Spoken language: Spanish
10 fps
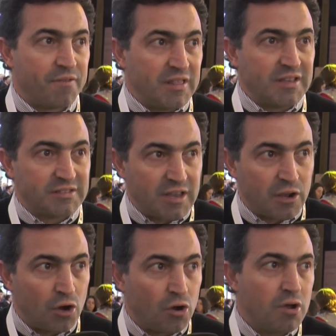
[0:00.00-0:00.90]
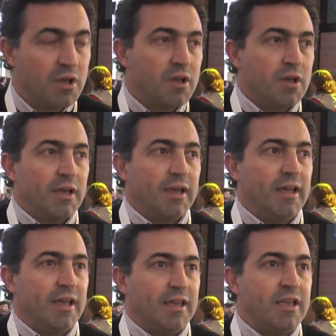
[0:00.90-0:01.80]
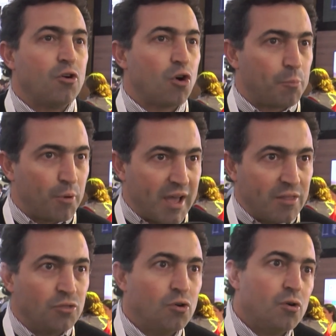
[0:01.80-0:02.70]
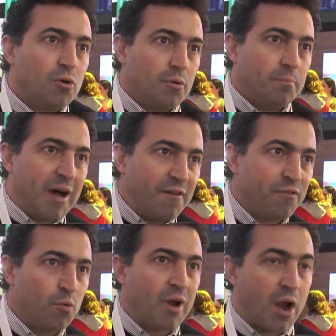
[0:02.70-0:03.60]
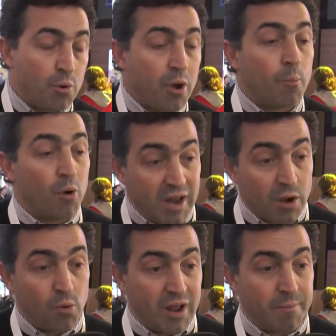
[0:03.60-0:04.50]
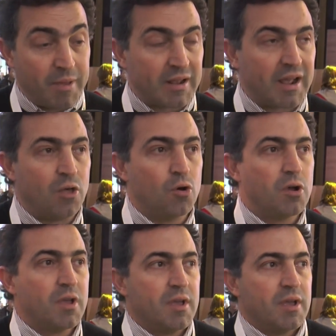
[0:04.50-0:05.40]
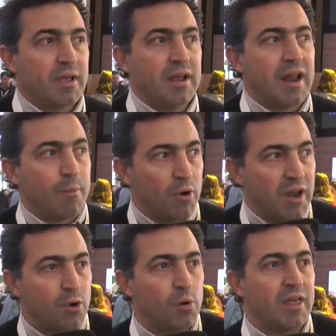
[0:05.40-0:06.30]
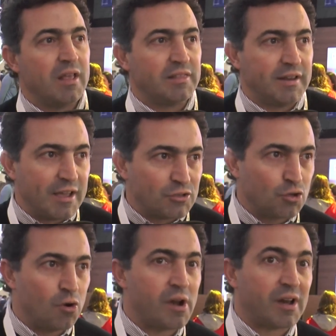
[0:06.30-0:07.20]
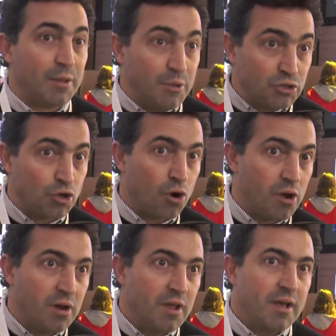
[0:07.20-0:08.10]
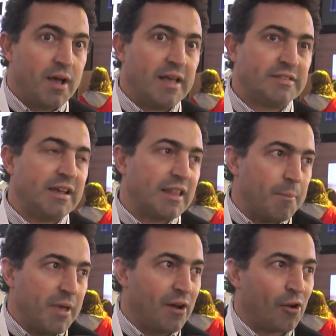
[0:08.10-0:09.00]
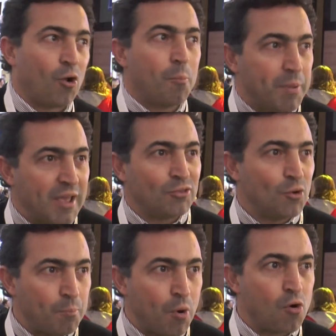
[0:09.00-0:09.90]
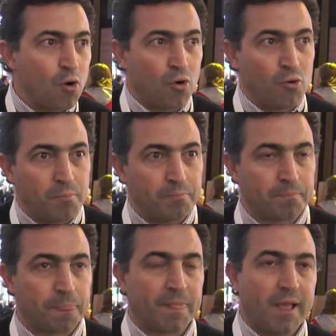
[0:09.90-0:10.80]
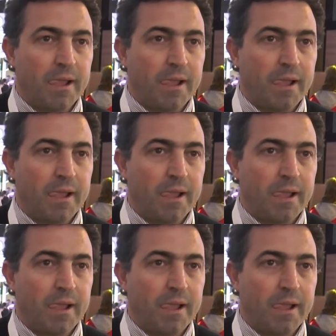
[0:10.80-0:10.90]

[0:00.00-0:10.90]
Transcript: de fin de ciclo, eh, incorporando BAF, una nueva molécula al mercado que es la molécula del triazol revisol, así que también rompiendo un poco con un